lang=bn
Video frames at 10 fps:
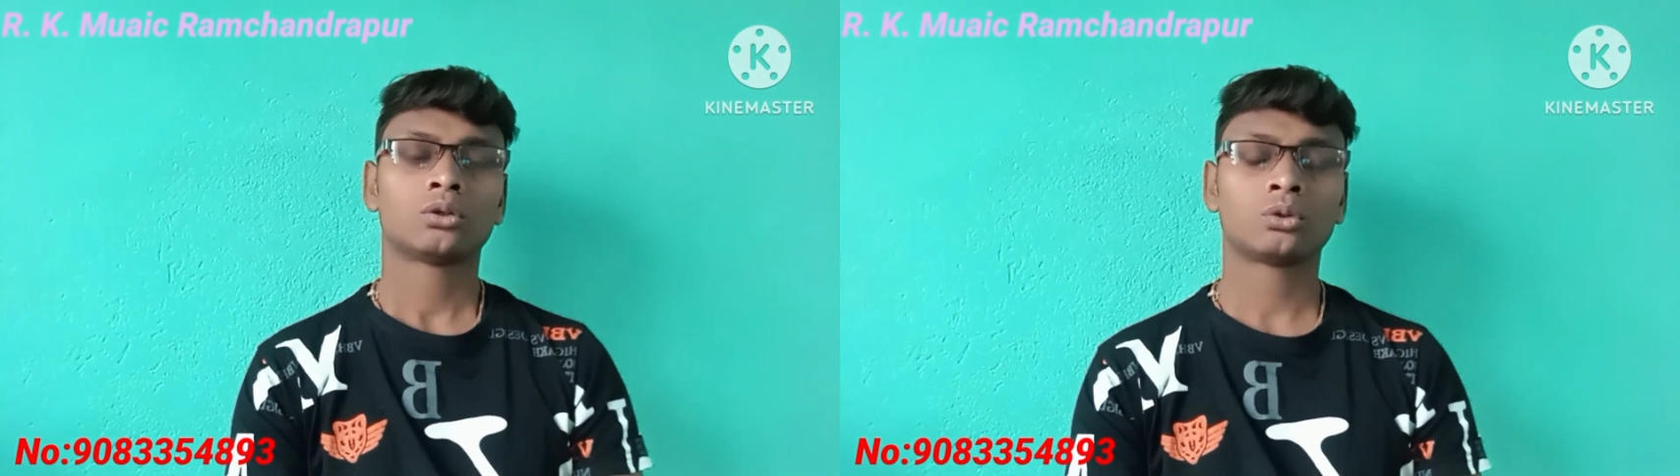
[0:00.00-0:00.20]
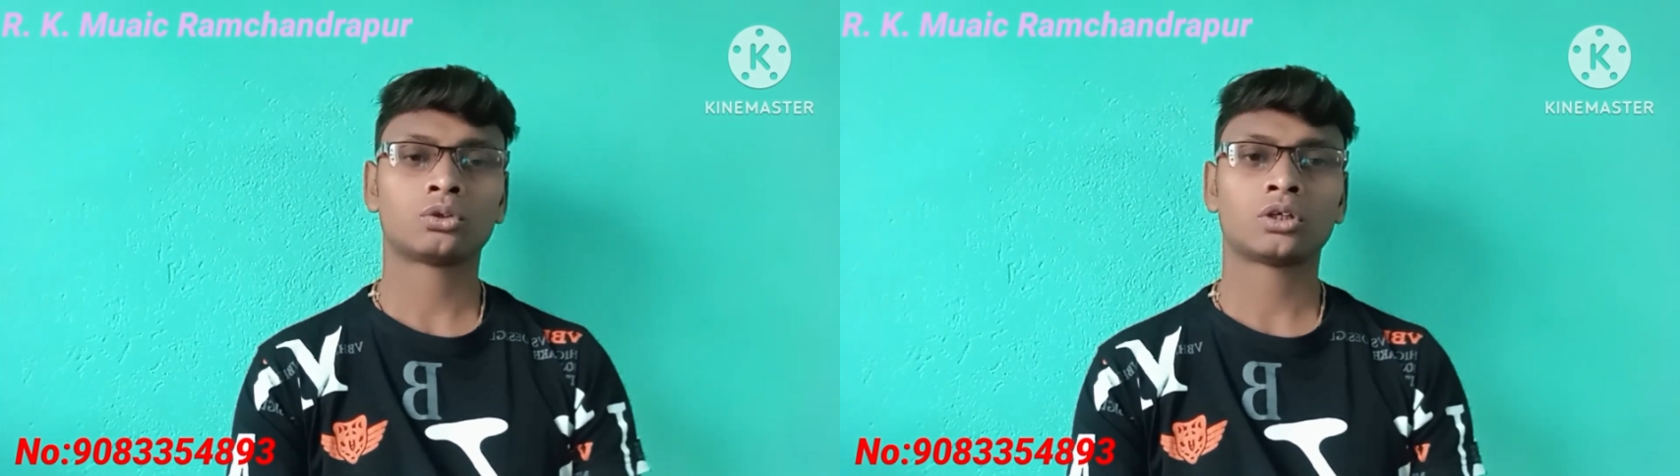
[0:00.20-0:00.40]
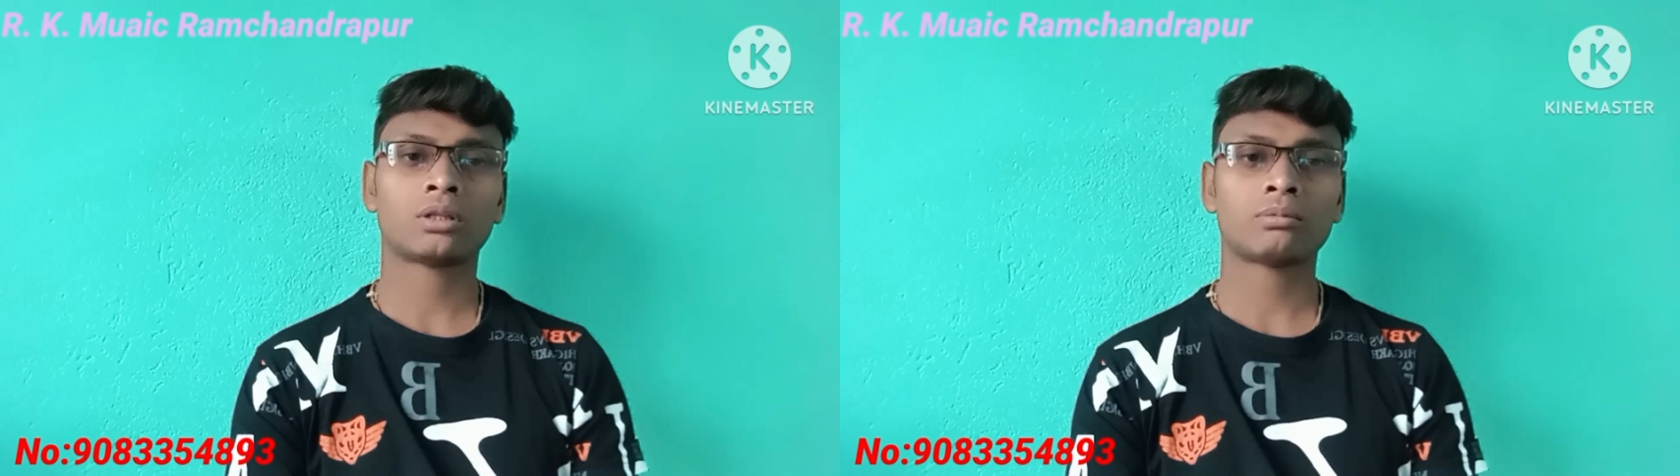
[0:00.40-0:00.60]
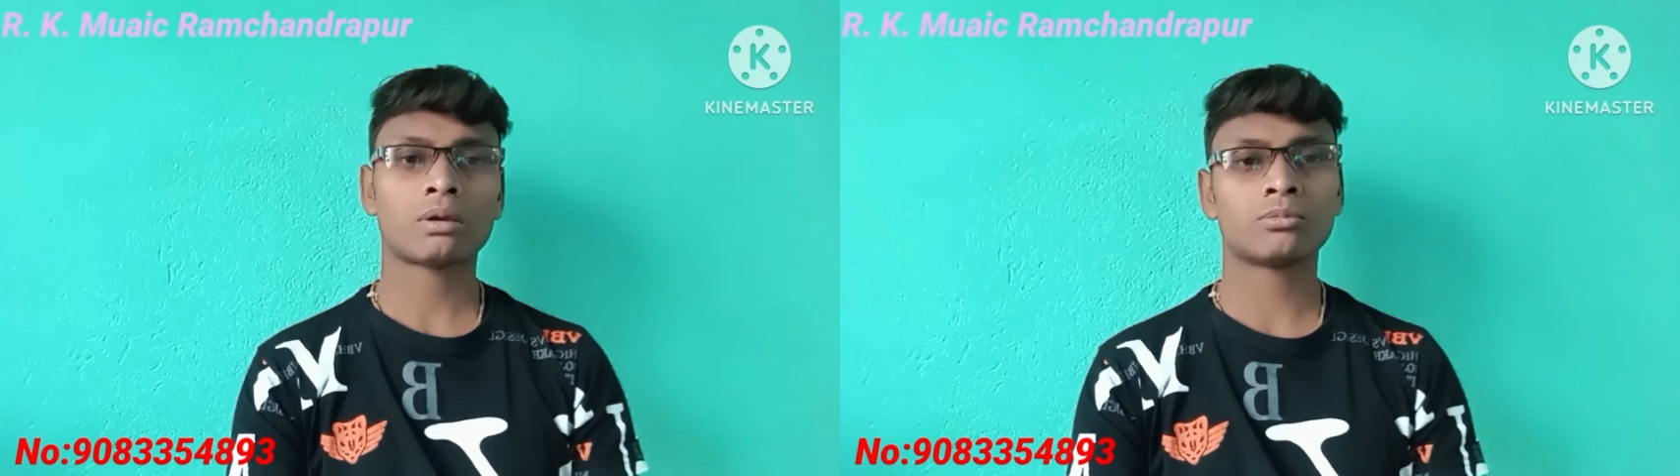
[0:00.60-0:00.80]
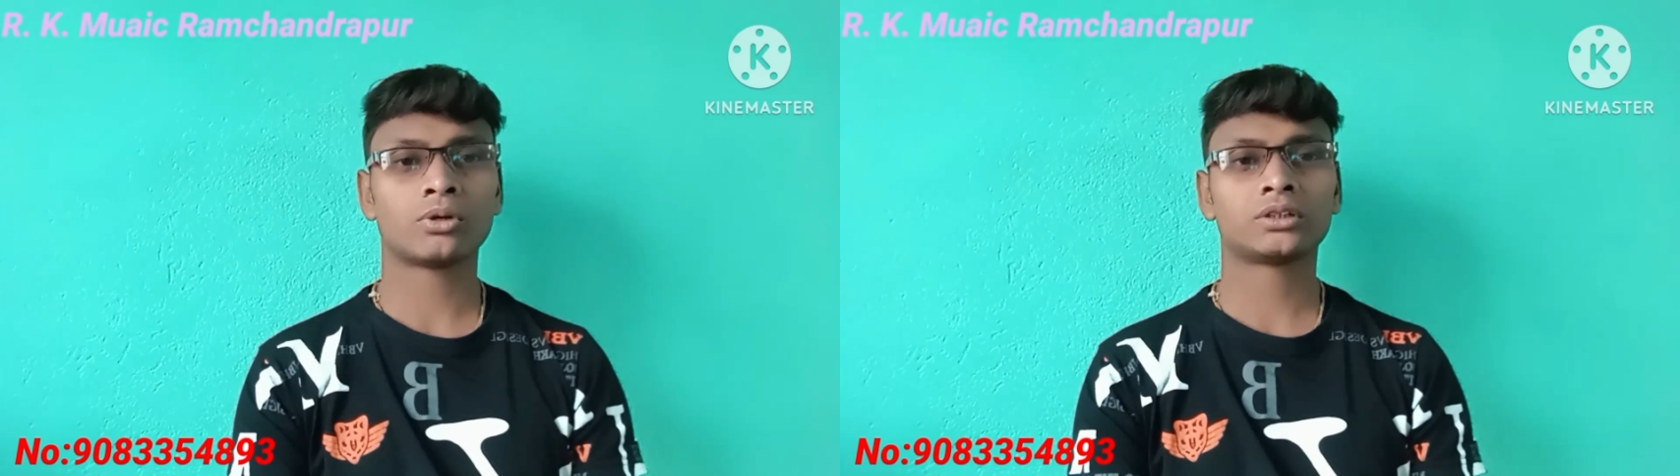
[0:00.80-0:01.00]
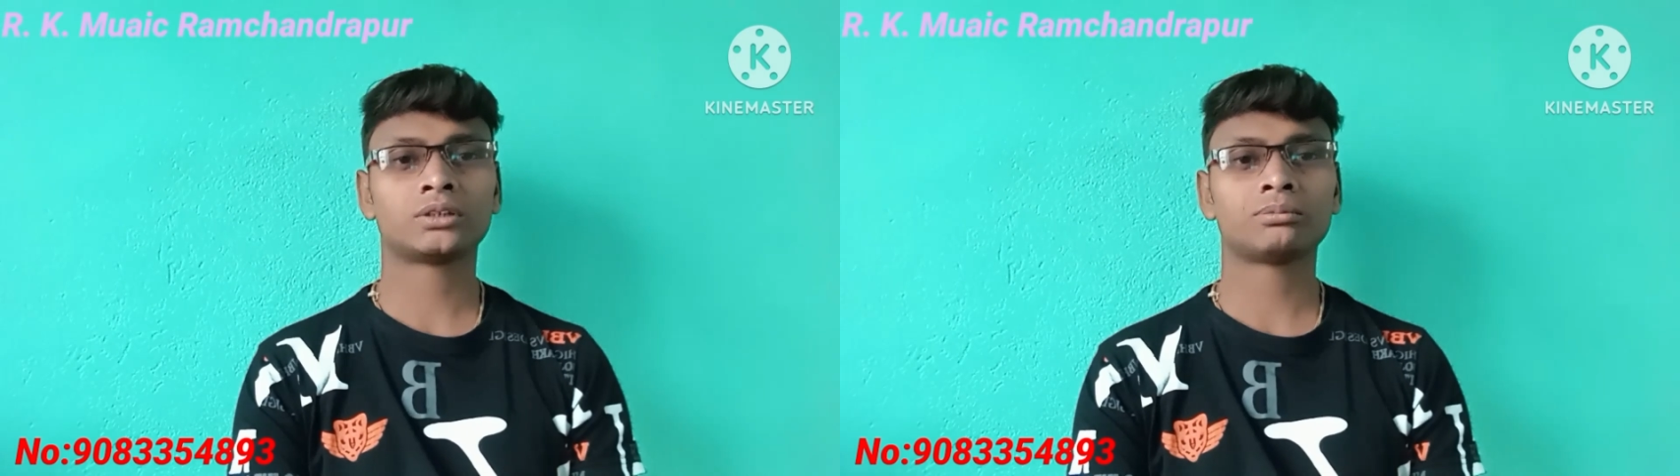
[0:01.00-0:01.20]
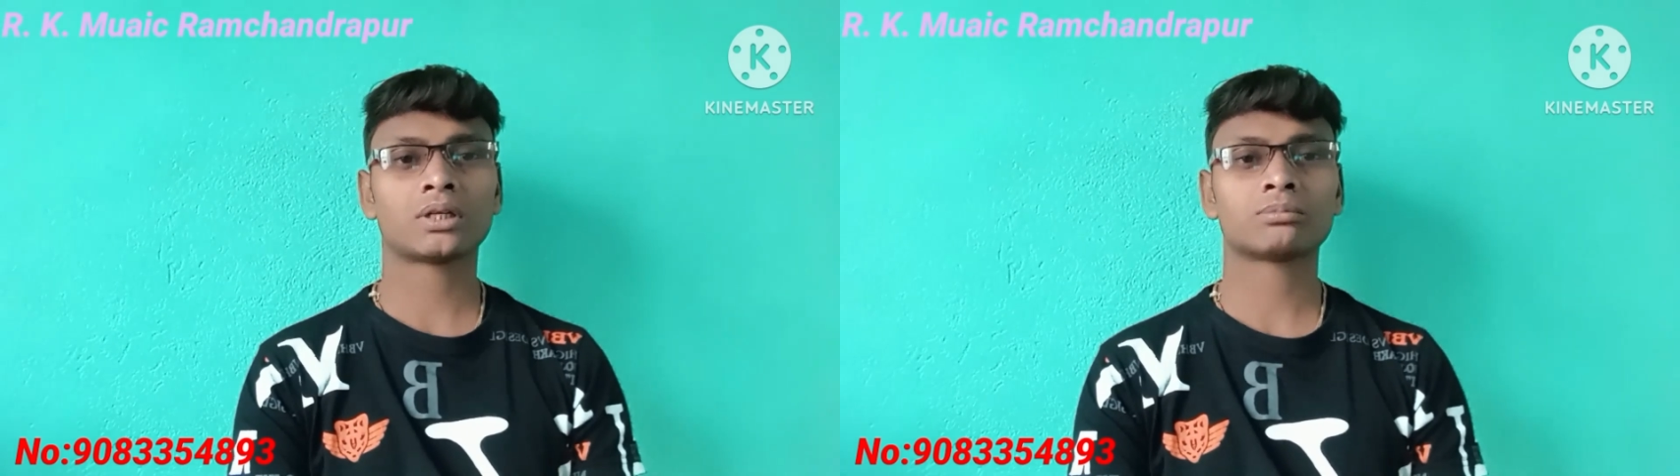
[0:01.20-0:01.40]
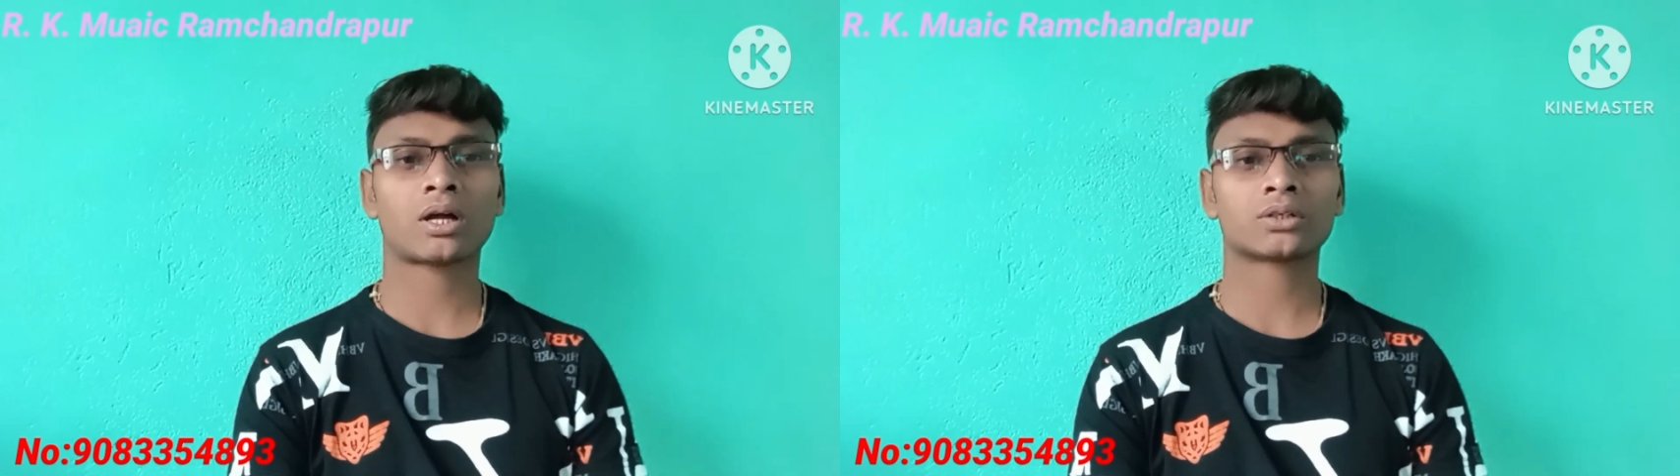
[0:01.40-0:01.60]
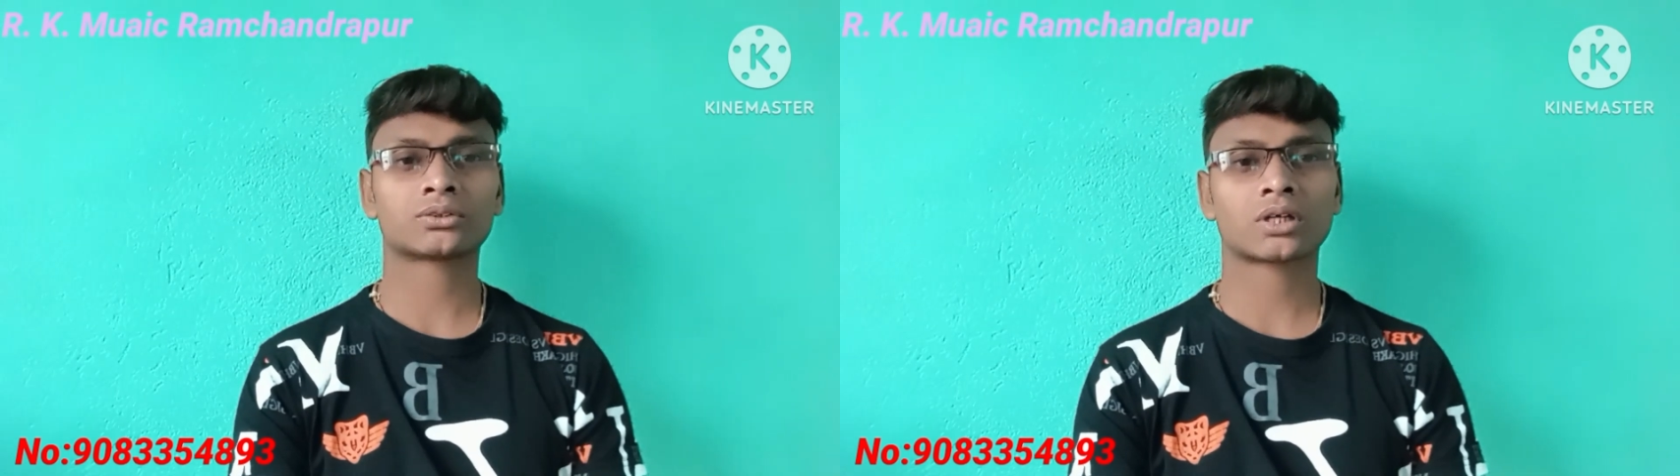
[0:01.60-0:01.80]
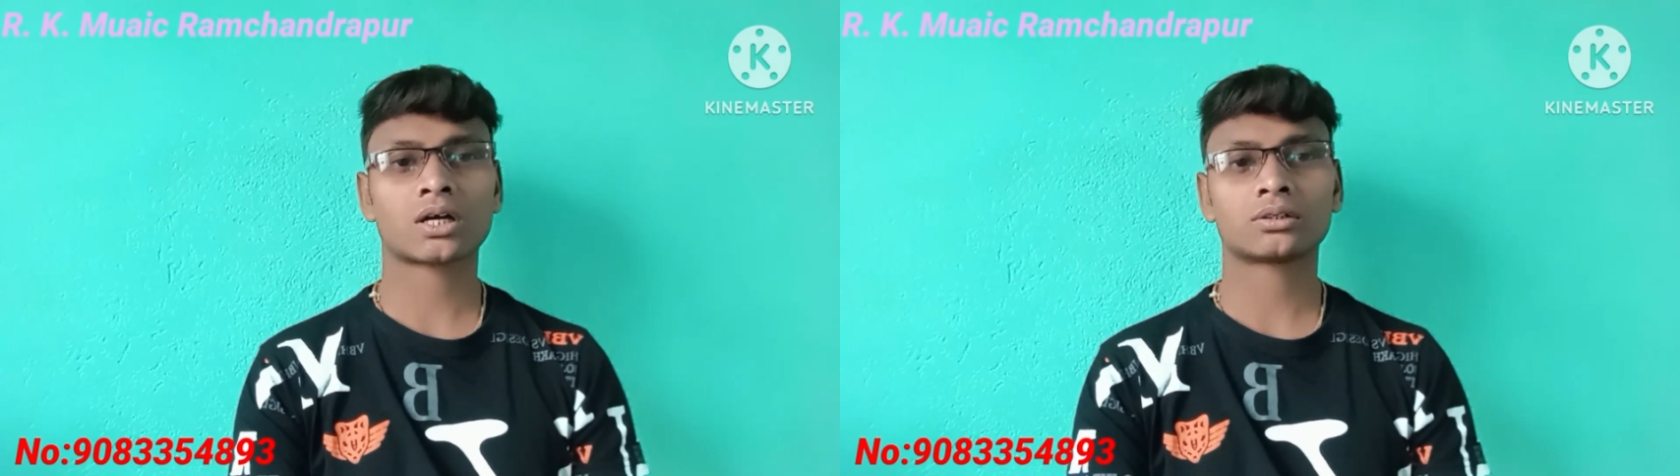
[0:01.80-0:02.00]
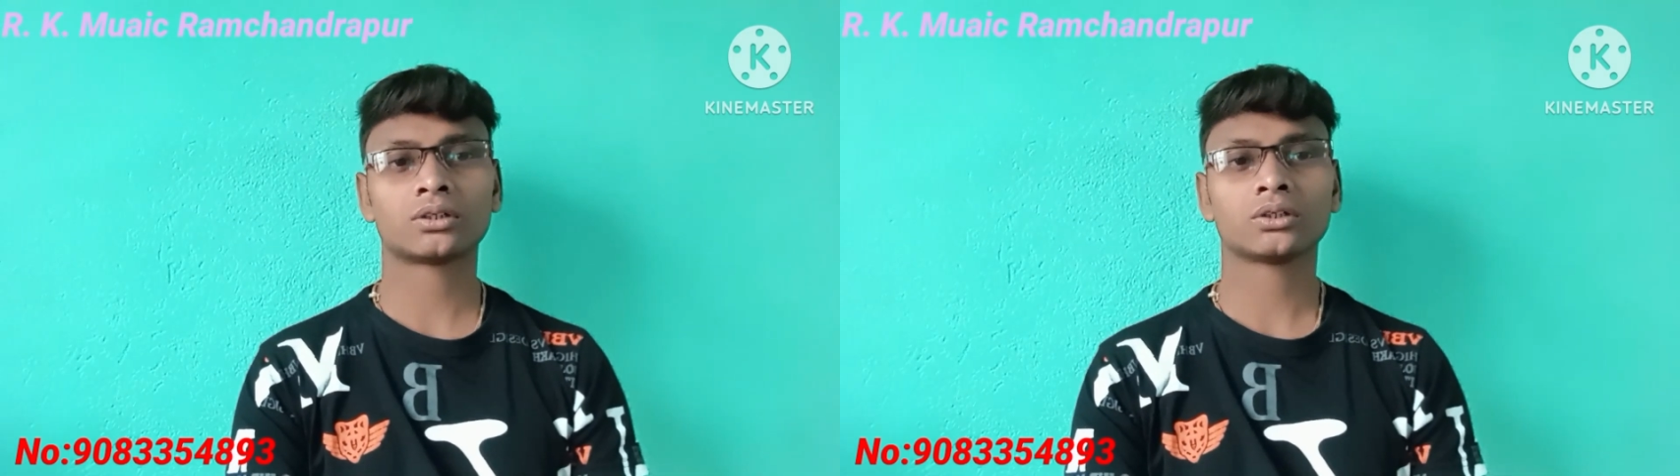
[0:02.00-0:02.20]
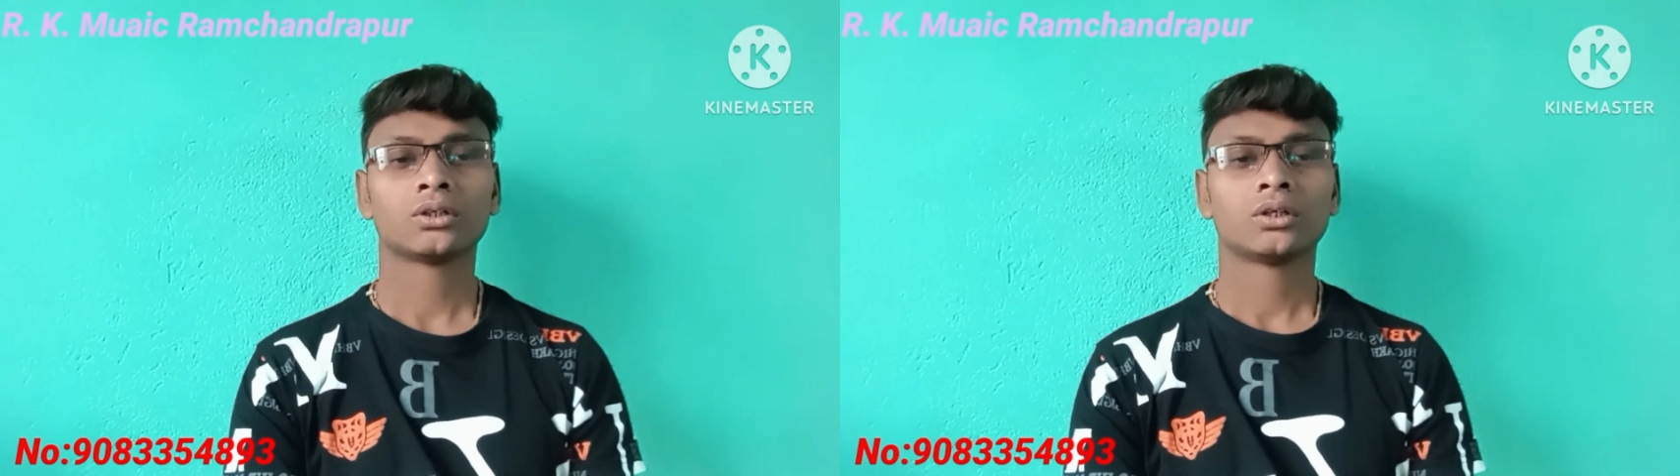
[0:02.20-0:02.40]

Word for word: নতুনের দামে আমি বলেছি প্রায় বারোশো টাকা করে